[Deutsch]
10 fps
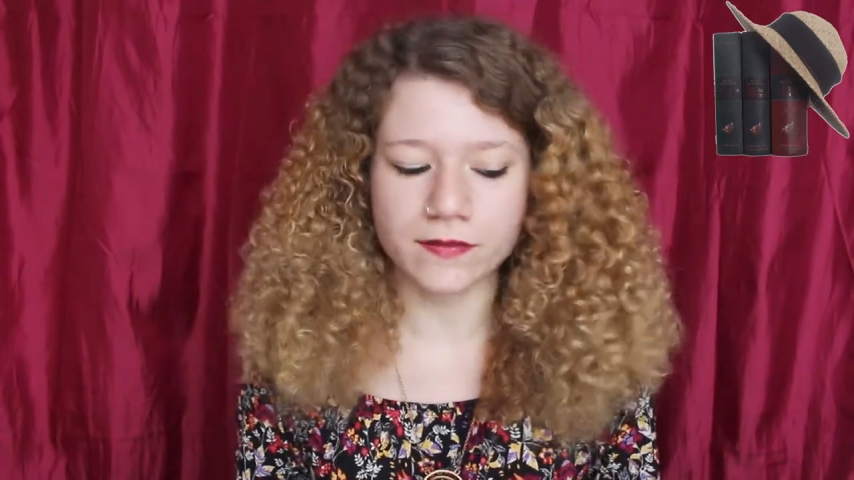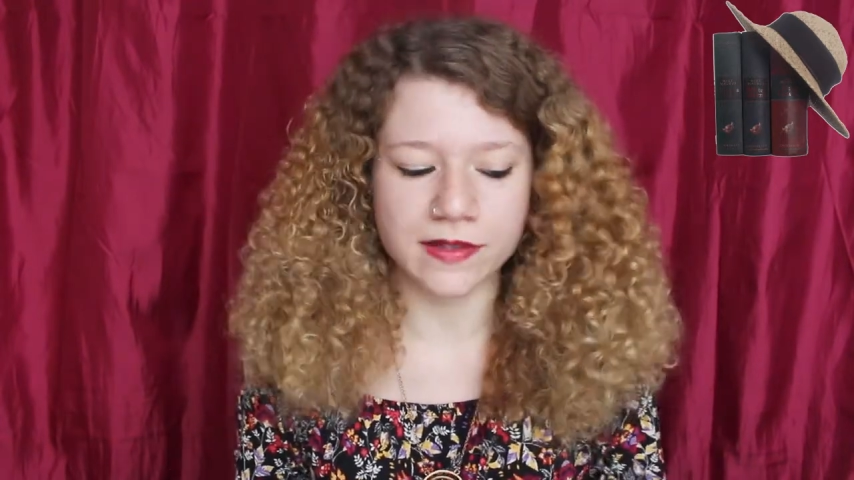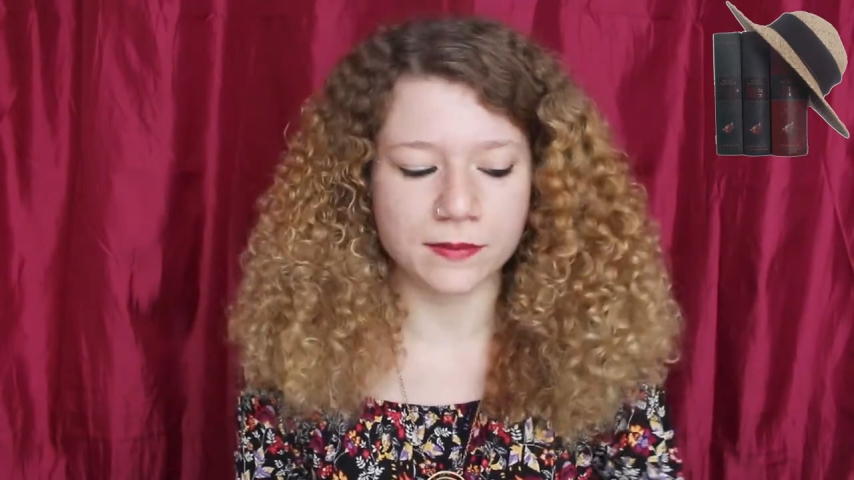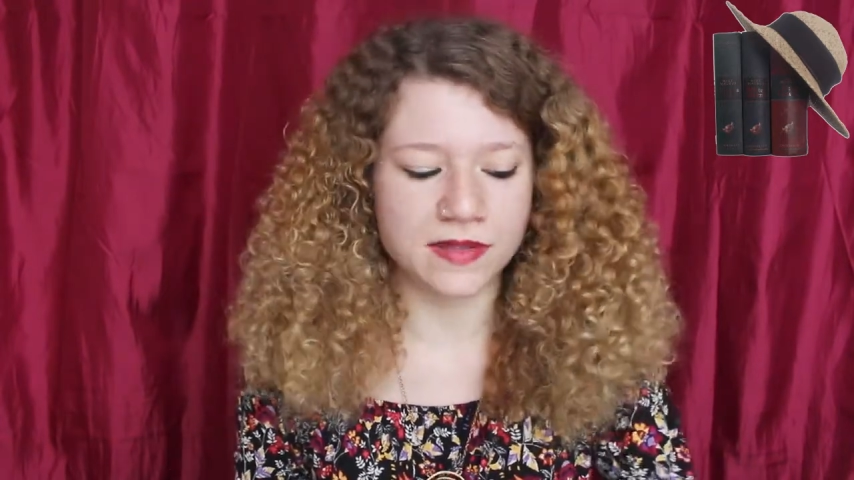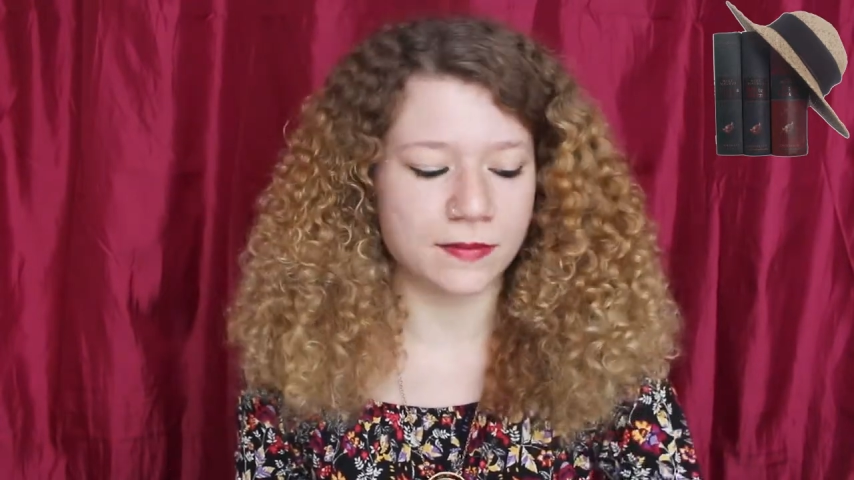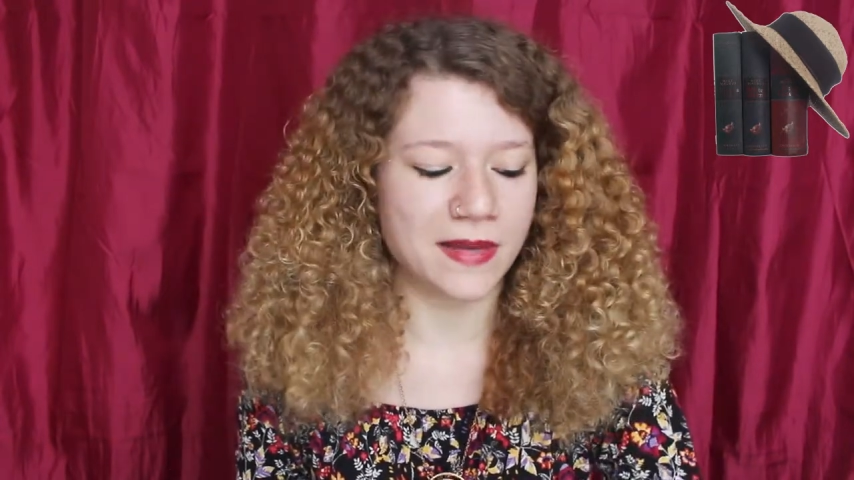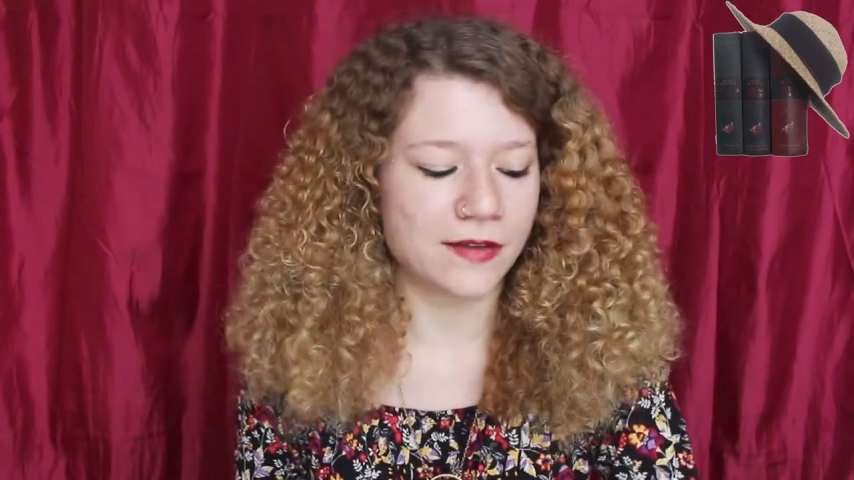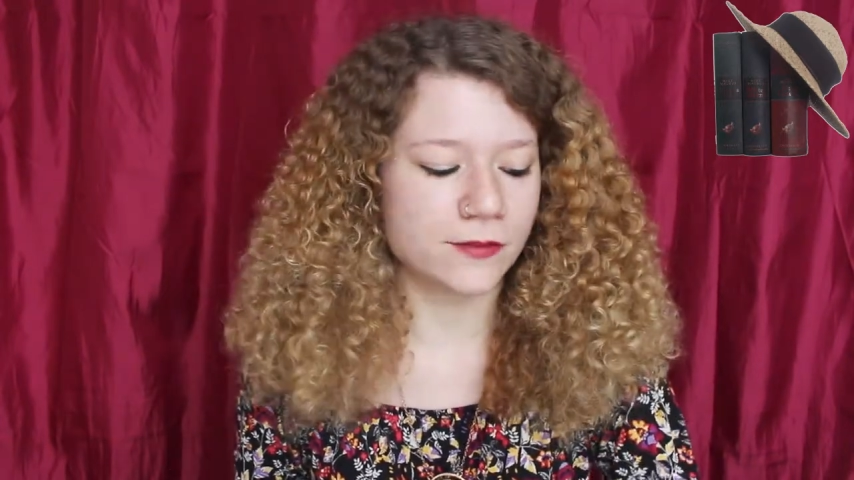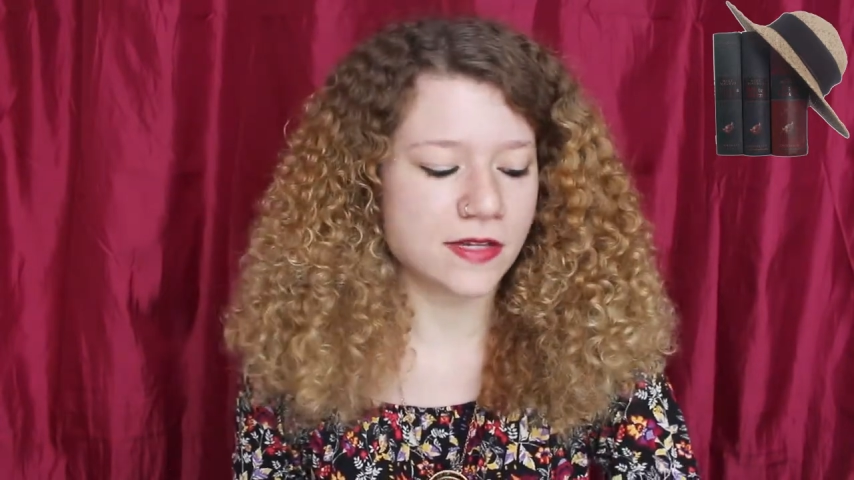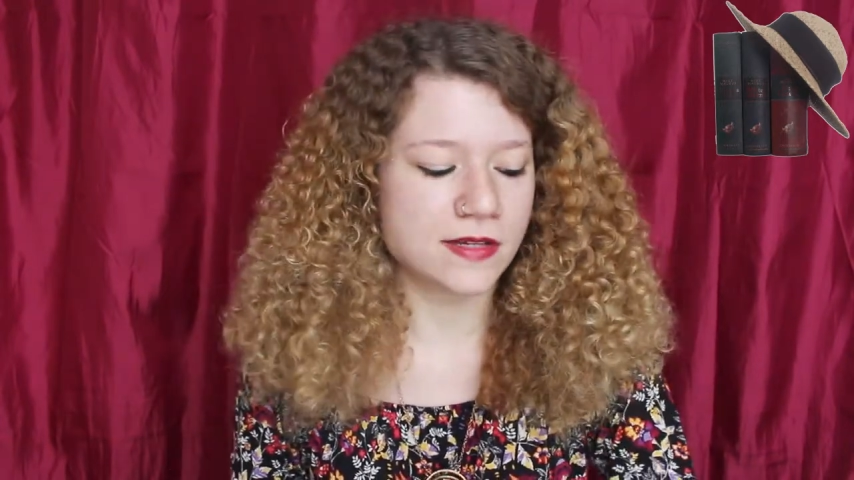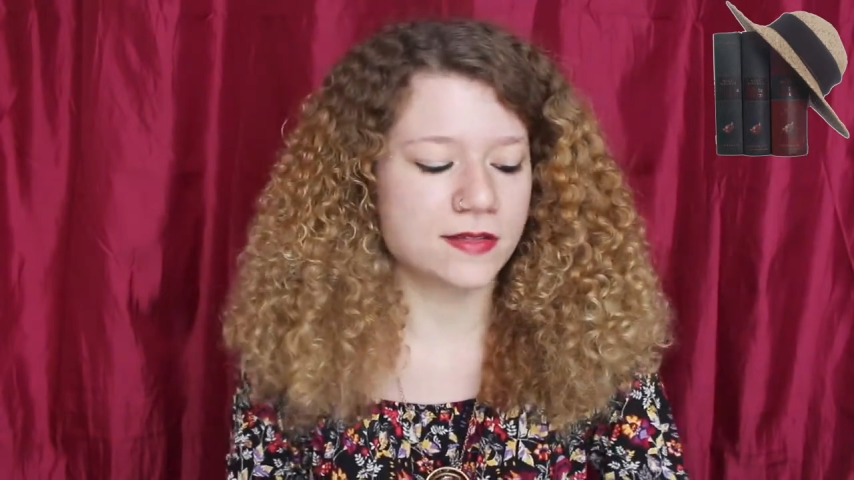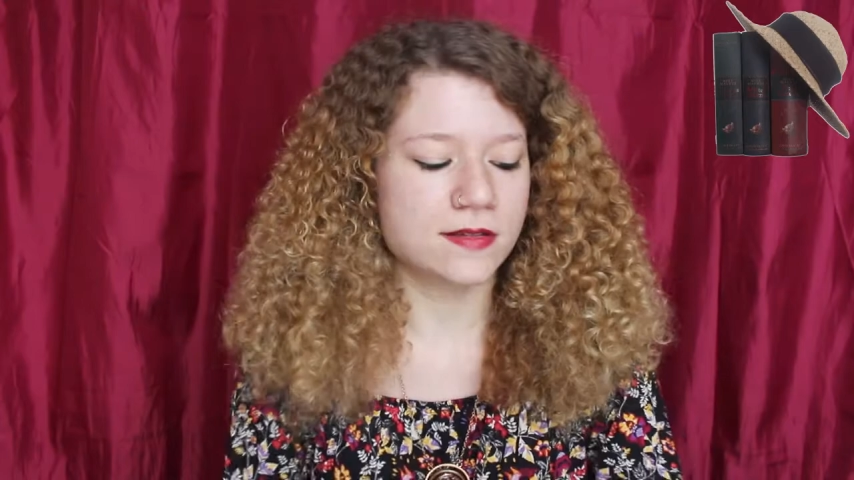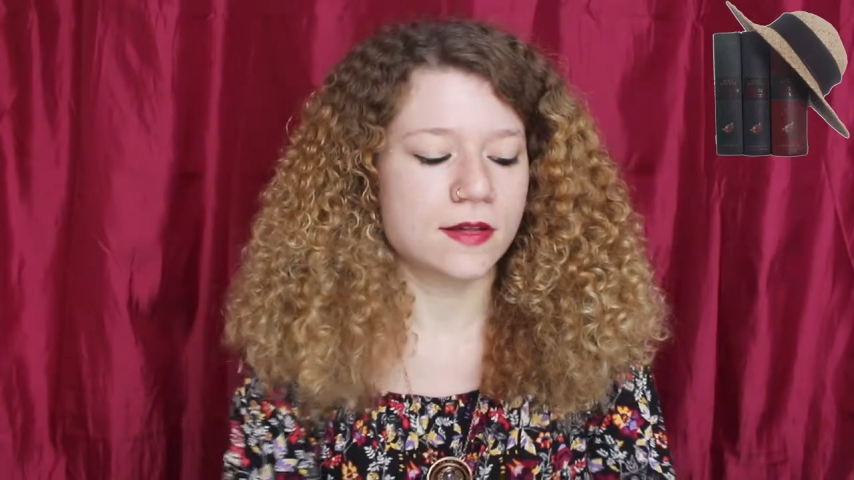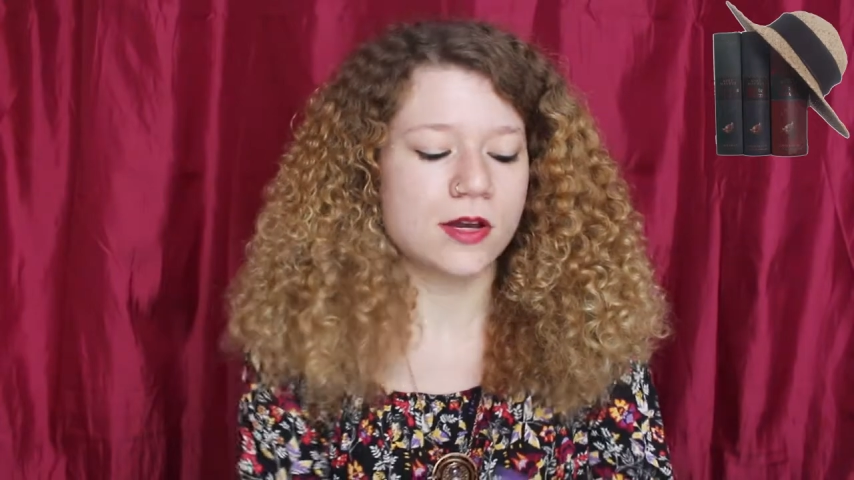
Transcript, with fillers: was ein bisschen merkwürdig ist.